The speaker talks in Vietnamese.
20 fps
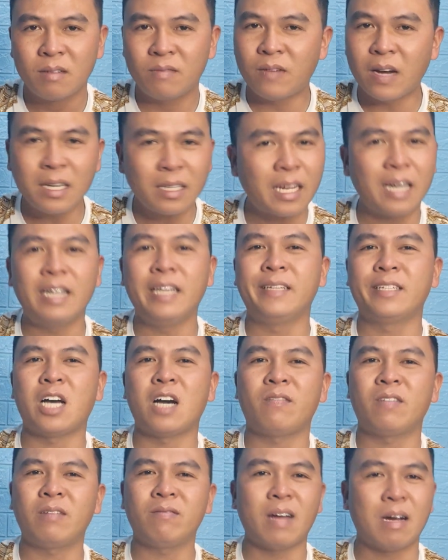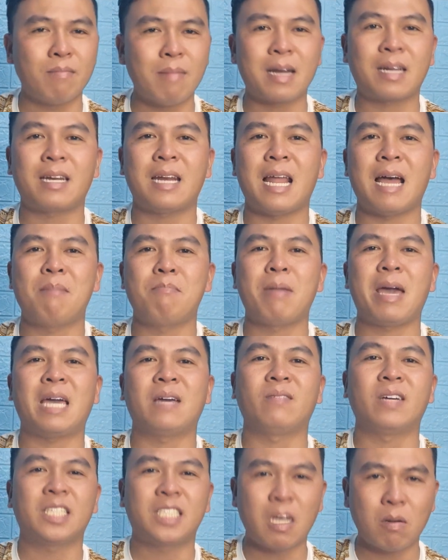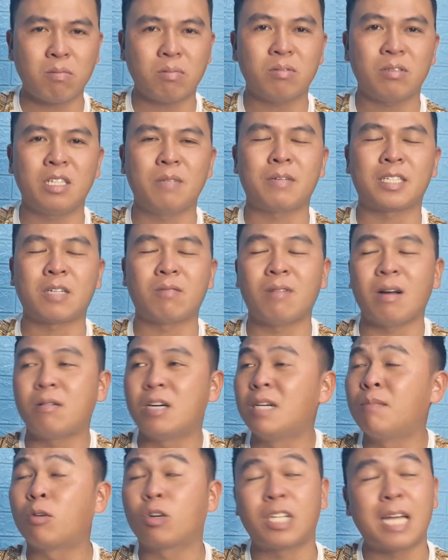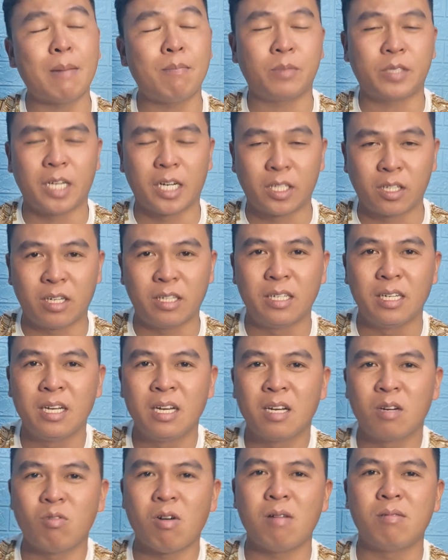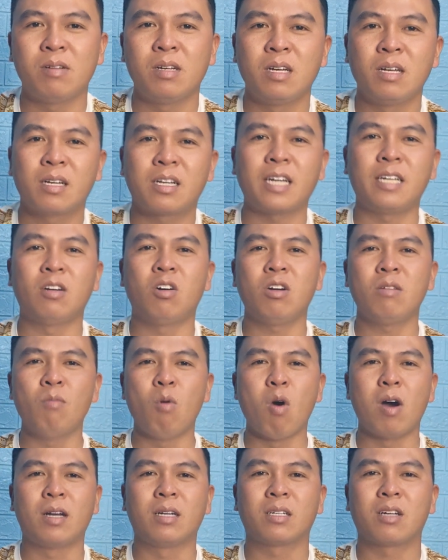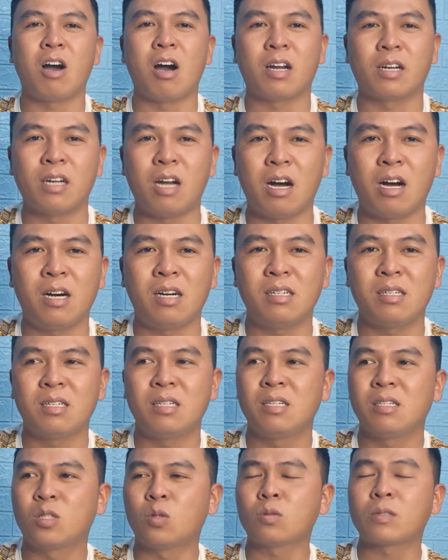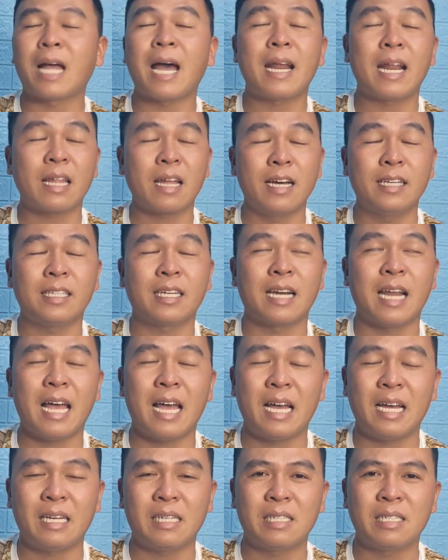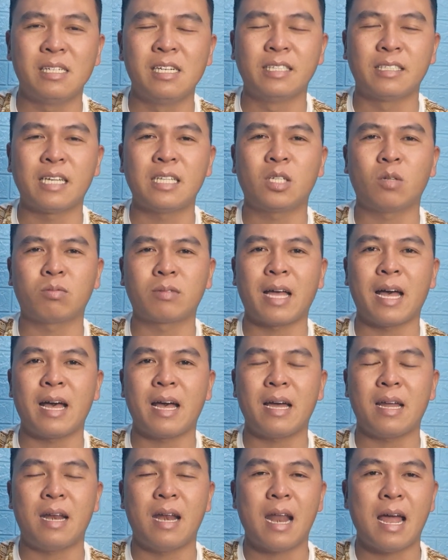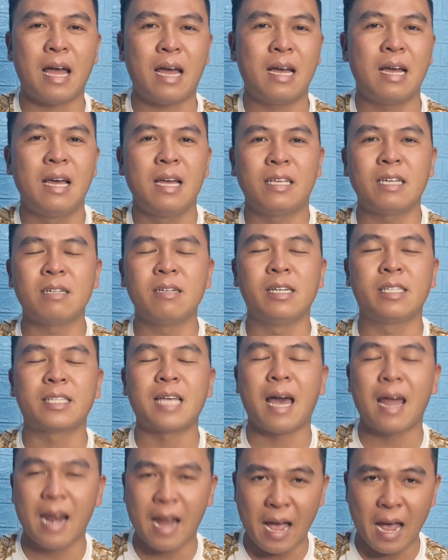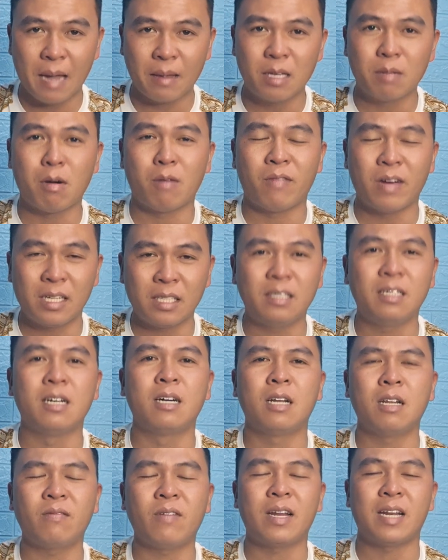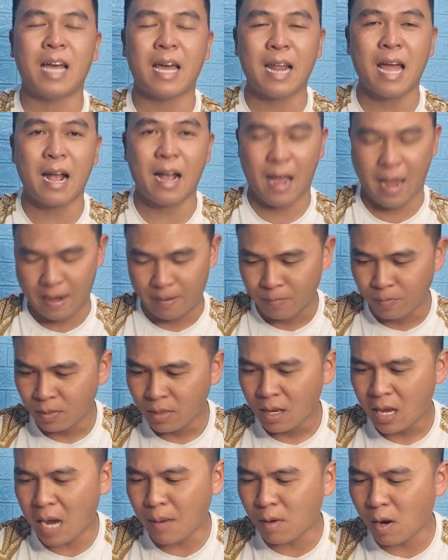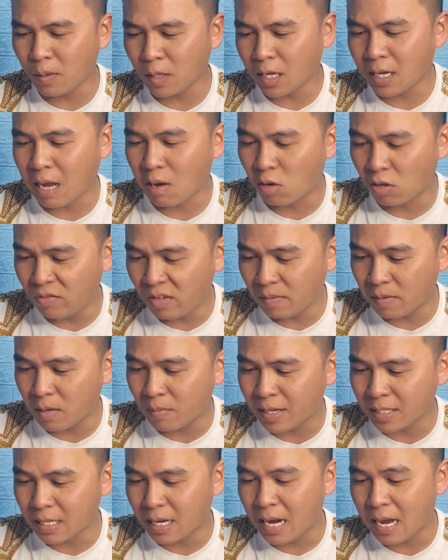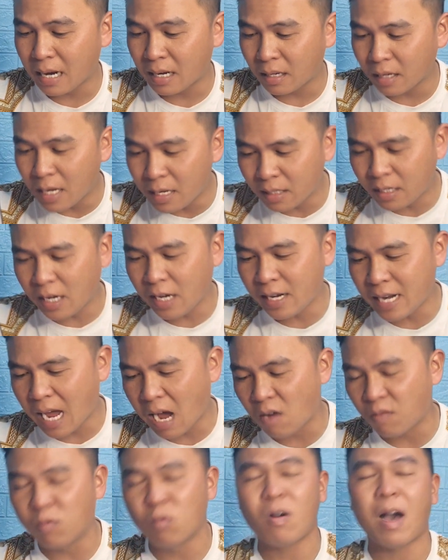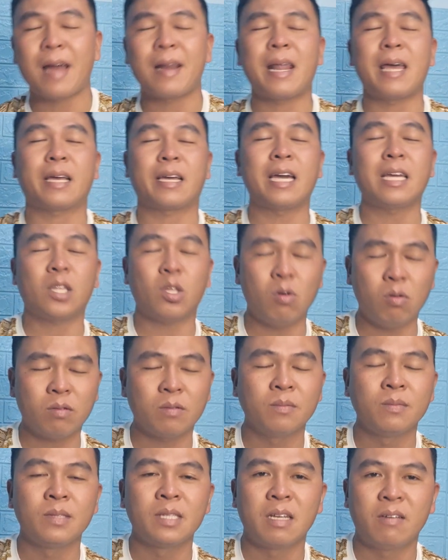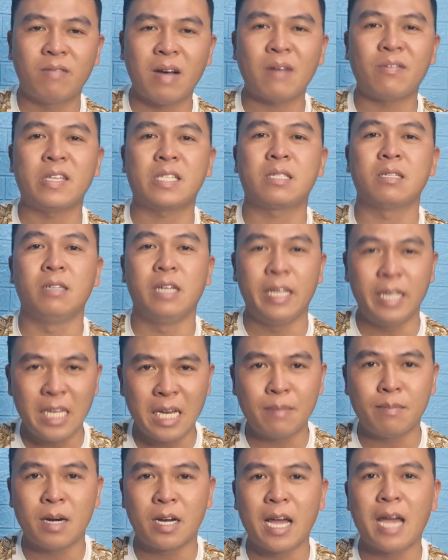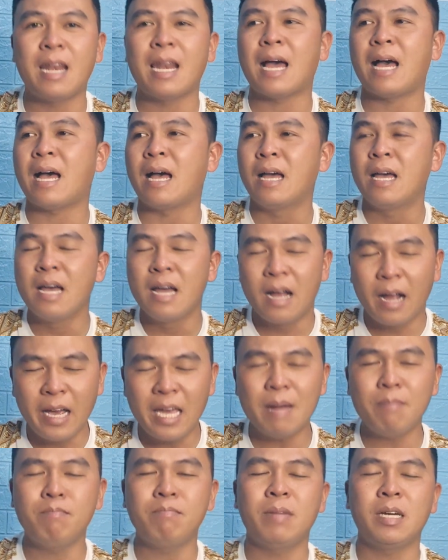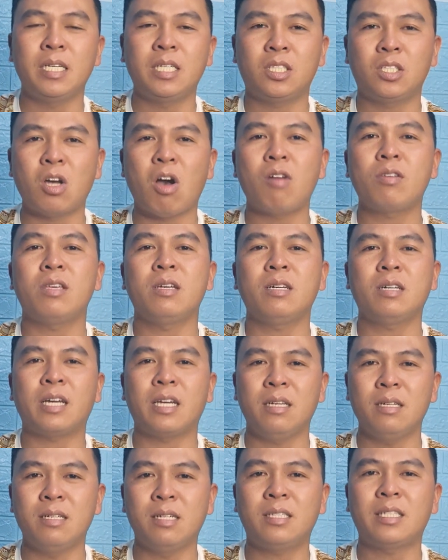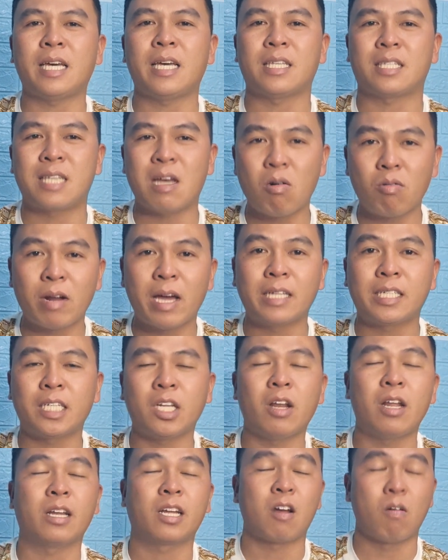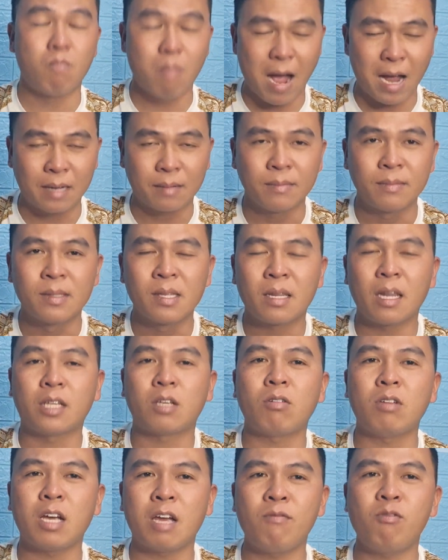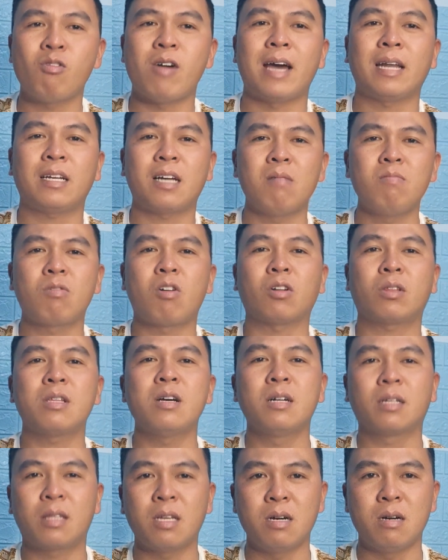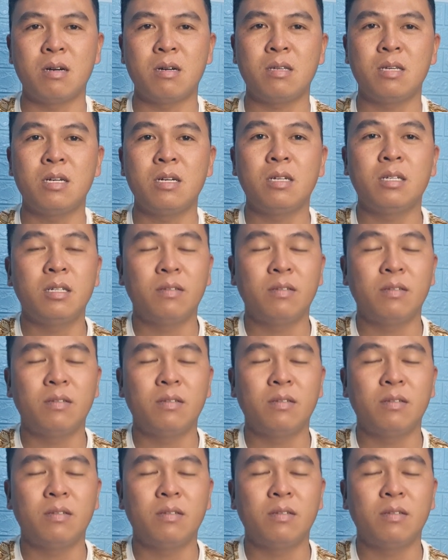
vẫn cái lý do vẫn vắng mặt là mẹ vẫn sốc nhưng mà trong vòng hơn một năm trời rồi đúng không cái nỗi buồn còn đó chúng ta đã thấy rằng là người dân chúng ta là những người xa lạ nhưng mà vẫn nhớ đến Vân An hàng ngày em nói với tất cả quý vị và các bạn rằng là đến khi nào vụ án này kết thúc và phải xử lý nghiêm ở đây là nghiêm minh cho những cái đứa trẻ sau này sẽ là được công bằng để cho những cái vụ án không có tương tự như